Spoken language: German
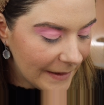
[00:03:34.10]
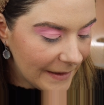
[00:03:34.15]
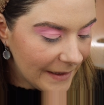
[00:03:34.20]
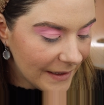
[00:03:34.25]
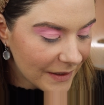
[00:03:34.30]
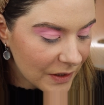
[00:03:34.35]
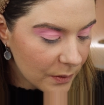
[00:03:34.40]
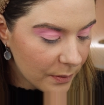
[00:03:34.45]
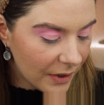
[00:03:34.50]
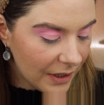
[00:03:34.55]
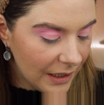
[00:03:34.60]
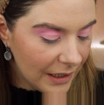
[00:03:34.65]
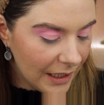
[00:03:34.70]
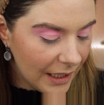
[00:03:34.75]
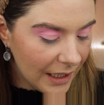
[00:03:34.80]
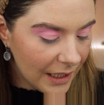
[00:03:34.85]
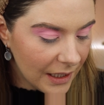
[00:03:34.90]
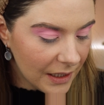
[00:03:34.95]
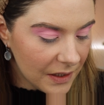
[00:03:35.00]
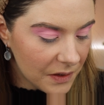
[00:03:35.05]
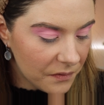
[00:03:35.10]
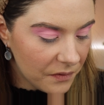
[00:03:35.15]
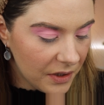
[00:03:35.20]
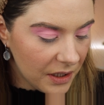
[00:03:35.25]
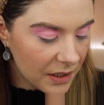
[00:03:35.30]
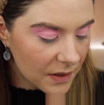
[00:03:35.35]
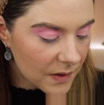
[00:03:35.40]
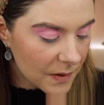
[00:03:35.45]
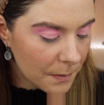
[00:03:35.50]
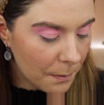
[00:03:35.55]
Jetzt überlege ich, wie
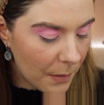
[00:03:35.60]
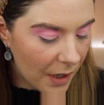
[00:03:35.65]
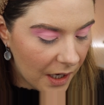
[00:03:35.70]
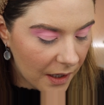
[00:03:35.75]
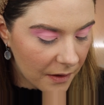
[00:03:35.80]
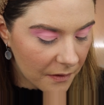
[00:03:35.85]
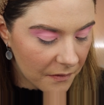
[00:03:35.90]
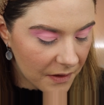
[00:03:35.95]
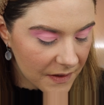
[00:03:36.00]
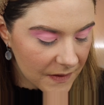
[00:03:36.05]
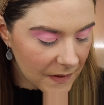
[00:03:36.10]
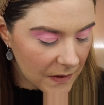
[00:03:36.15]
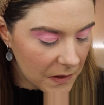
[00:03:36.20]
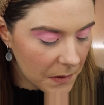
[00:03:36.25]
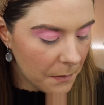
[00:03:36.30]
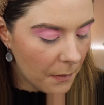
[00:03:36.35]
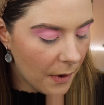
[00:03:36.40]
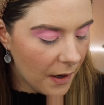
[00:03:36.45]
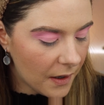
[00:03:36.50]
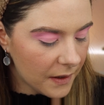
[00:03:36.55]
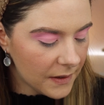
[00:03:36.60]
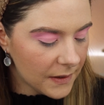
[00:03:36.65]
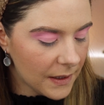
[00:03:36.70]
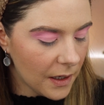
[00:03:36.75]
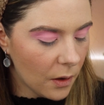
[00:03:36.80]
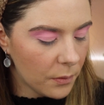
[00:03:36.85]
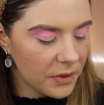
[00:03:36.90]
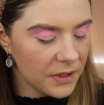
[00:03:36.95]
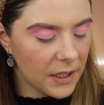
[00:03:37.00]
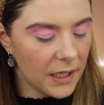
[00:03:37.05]
ich es mache, was ich mache. Ich
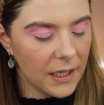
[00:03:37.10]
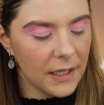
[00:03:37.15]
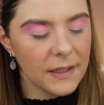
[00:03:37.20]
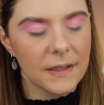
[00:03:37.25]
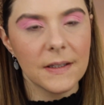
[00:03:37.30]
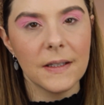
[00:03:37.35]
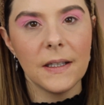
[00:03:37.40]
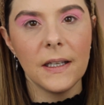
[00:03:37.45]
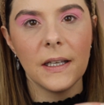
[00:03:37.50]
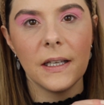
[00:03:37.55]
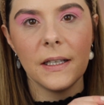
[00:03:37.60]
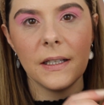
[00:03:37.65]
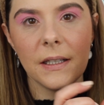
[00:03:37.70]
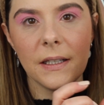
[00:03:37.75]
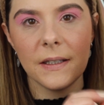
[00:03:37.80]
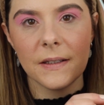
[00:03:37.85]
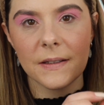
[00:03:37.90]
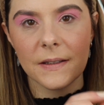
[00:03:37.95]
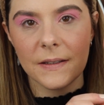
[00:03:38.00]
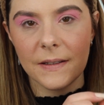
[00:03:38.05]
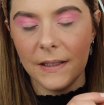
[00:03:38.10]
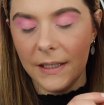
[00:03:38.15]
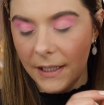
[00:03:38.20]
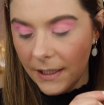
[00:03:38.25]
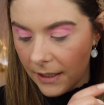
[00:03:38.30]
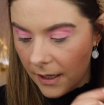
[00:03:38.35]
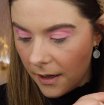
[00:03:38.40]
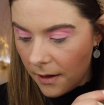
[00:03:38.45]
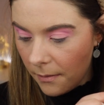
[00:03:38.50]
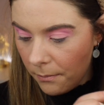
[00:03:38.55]
glaube, ich gehe jetzt hier in dieses
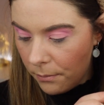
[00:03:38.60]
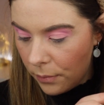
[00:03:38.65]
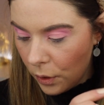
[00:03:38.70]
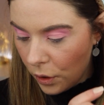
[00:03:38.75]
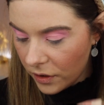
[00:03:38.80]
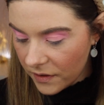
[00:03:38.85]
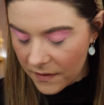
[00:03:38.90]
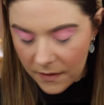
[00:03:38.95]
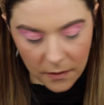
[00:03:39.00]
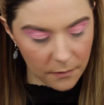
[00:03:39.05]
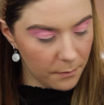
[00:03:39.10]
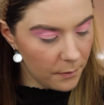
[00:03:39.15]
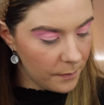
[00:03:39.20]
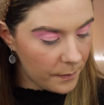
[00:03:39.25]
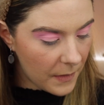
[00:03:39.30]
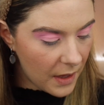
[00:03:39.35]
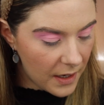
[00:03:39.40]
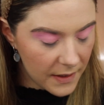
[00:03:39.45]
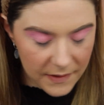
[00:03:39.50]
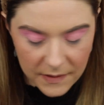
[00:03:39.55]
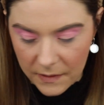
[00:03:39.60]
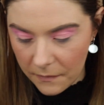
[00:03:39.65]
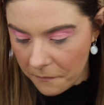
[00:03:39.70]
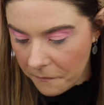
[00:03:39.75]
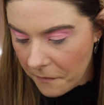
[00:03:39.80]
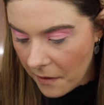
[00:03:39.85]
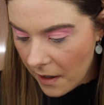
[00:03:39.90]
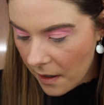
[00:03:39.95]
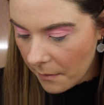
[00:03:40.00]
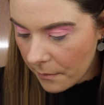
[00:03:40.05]
Lila Blossom, heißt die
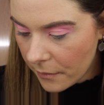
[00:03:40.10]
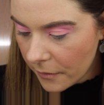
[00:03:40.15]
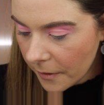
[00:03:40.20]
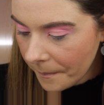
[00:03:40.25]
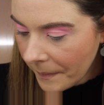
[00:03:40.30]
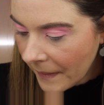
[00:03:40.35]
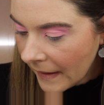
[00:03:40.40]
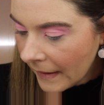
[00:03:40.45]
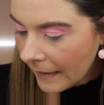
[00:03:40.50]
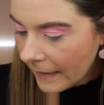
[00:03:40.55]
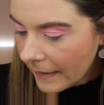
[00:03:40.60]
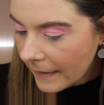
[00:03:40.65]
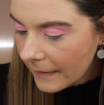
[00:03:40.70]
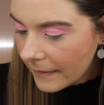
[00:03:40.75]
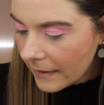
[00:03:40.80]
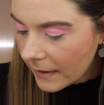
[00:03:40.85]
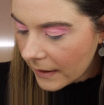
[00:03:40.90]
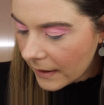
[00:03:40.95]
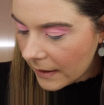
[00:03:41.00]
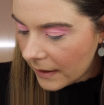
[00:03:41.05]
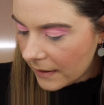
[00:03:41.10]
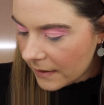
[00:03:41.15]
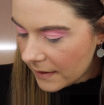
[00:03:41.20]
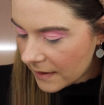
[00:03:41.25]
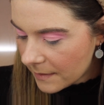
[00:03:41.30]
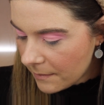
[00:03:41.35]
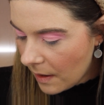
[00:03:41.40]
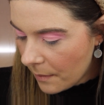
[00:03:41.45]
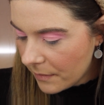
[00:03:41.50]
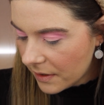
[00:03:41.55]
Farbe. Da gehe ich
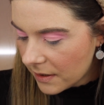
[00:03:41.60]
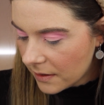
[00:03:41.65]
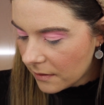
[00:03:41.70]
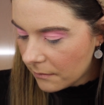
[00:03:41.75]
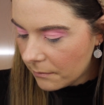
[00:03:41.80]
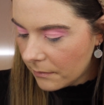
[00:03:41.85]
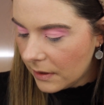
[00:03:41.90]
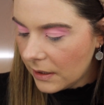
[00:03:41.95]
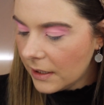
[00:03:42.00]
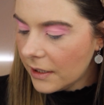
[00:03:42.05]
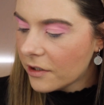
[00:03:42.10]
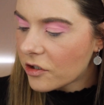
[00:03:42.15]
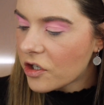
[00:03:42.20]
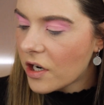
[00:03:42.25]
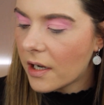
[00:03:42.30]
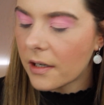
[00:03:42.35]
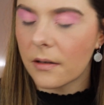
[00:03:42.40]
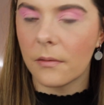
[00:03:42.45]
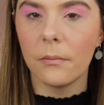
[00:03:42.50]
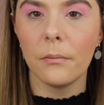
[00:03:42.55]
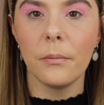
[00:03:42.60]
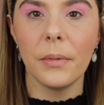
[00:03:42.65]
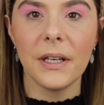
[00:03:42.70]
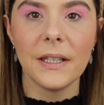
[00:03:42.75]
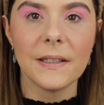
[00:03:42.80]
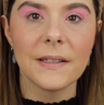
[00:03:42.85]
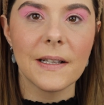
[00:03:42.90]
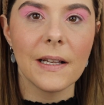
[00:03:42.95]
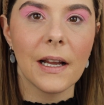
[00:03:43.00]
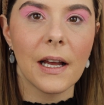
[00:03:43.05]
jetzt mal mit einem
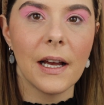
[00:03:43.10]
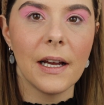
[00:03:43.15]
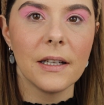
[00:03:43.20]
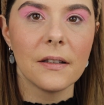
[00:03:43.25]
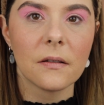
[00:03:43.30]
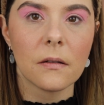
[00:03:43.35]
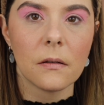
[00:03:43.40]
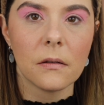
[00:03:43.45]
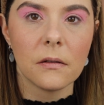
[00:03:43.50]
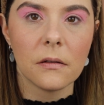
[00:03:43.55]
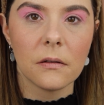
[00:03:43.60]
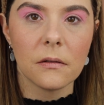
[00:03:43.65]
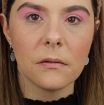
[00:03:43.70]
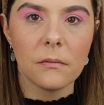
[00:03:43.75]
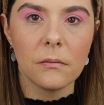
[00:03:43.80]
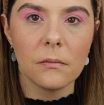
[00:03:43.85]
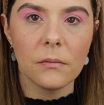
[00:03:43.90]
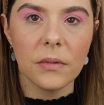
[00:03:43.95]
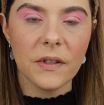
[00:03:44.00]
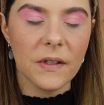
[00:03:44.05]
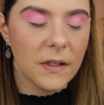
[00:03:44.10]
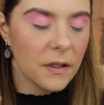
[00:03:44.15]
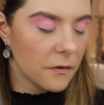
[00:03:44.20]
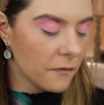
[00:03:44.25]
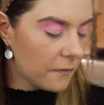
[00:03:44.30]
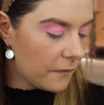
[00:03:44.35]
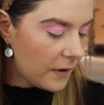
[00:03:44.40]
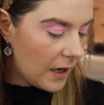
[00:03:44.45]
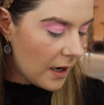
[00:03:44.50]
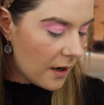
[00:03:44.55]
Lidschattenpinsel rein, so einen bisschen
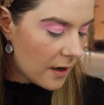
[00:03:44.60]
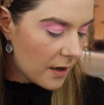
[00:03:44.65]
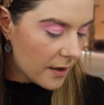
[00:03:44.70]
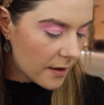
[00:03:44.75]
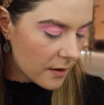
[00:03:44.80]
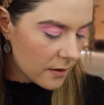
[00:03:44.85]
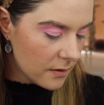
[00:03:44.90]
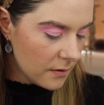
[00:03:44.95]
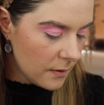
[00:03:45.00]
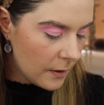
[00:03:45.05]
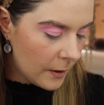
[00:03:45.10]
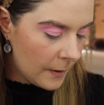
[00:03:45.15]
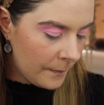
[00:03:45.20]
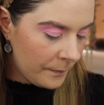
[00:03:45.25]
flacheren.